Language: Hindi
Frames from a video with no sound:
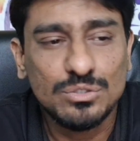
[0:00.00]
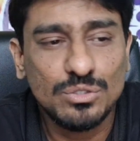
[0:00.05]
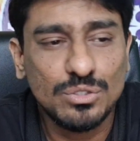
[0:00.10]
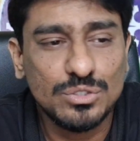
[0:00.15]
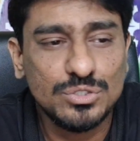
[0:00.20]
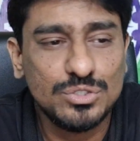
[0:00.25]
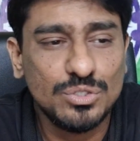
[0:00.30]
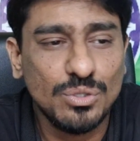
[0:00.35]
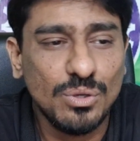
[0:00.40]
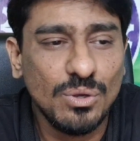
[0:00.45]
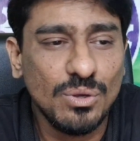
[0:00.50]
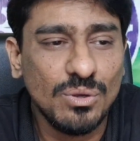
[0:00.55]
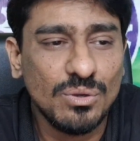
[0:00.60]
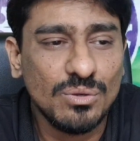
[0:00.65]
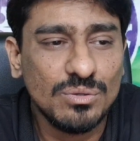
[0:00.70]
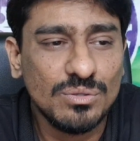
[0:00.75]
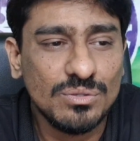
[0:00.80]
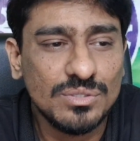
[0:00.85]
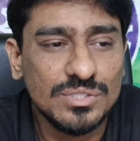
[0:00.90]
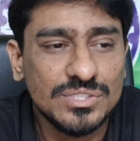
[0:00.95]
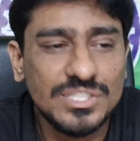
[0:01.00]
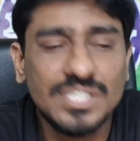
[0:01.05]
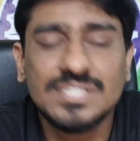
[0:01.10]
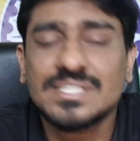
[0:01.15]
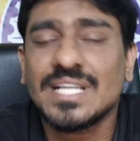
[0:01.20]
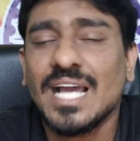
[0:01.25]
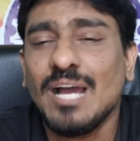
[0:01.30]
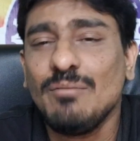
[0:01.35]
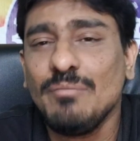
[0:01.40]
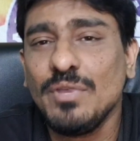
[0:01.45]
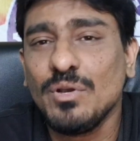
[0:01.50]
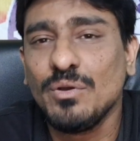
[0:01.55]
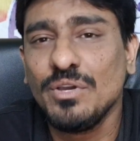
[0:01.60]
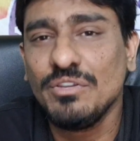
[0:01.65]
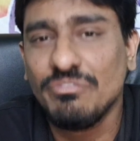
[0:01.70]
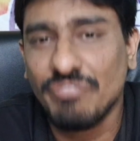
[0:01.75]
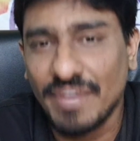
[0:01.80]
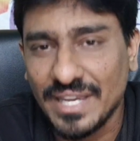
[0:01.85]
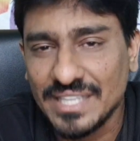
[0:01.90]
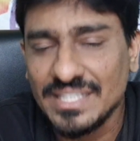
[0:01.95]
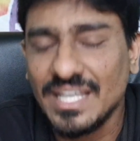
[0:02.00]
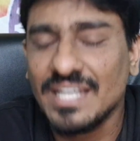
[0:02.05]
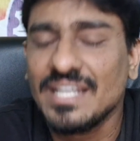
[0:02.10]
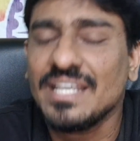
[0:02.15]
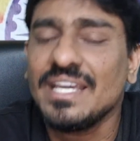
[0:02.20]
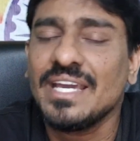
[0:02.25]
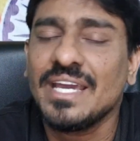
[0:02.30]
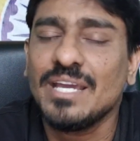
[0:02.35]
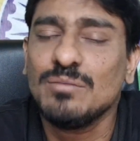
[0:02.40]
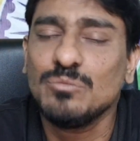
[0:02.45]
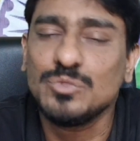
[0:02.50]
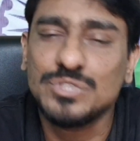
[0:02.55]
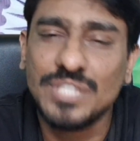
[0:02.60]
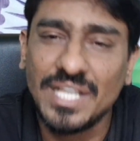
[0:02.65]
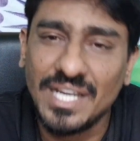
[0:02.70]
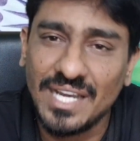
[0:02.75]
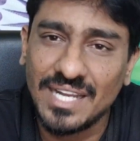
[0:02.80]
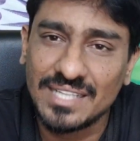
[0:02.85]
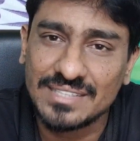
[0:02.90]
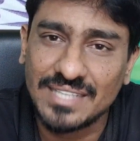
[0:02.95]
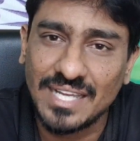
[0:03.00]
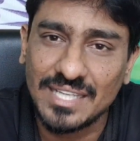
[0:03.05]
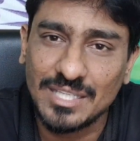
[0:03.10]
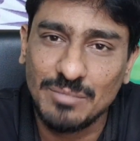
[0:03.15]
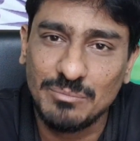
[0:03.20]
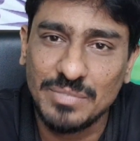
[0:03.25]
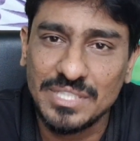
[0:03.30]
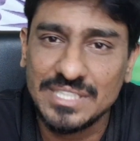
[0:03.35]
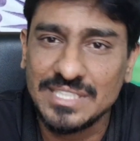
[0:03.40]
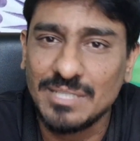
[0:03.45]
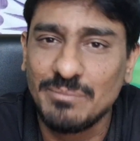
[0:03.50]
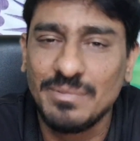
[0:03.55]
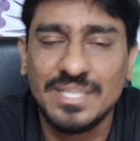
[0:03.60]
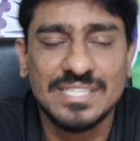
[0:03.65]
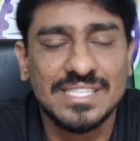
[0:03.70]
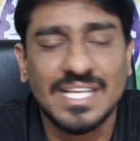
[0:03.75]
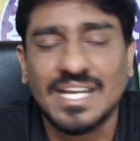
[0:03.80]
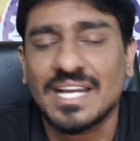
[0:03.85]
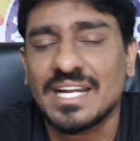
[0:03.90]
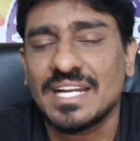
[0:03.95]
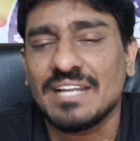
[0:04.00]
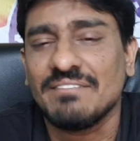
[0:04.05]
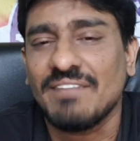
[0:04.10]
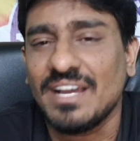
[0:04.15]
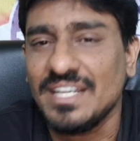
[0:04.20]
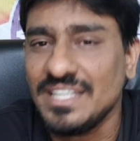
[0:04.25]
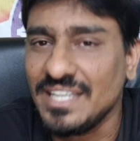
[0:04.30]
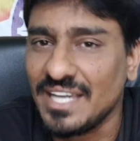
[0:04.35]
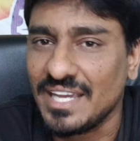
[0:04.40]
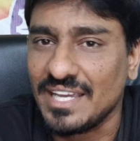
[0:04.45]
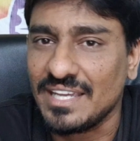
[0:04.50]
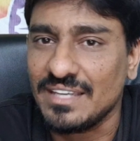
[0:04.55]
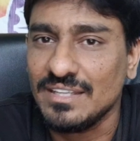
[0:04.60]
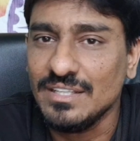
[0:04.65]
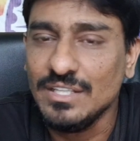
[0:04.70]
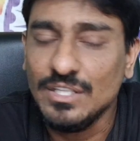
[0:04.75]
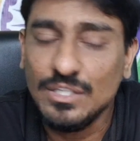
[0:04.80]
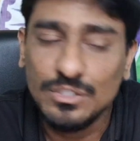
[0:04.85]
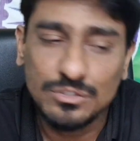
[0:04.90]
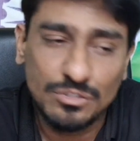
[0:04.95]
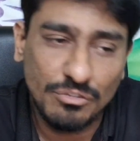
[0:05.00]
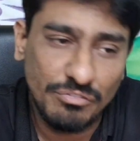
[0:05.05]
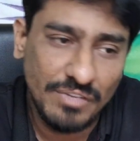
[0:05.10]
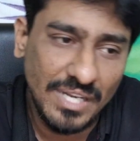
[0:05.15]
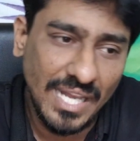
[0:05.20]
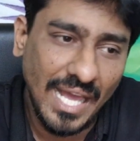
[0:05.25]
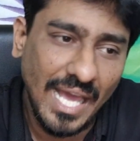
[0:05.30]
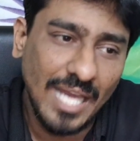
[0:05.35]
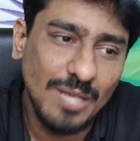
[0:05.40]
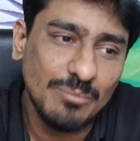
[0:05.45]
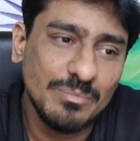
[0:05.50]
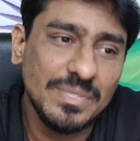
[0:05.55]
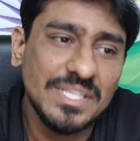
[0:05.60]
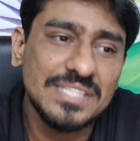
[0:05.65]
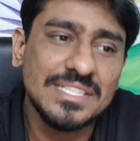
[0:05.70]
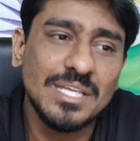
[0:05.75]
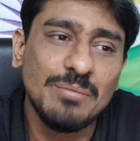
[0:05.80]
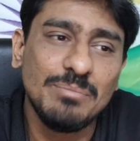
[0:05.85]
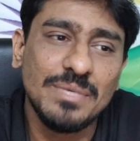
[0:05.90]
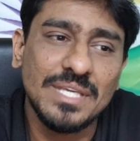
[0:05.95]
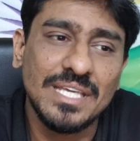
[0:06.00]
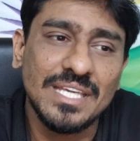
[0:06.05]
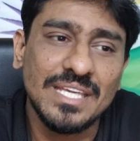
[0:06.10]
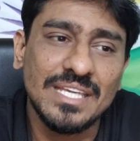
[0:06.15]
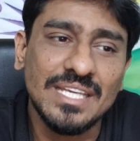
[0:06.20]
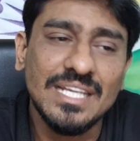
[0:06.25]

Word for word: तो जो जिस काम में कोई फ़ायदा नहीं है मुझे नहीं लगता कि बीजेपी इसे करने वाली है तो फिलहाल बीजेपी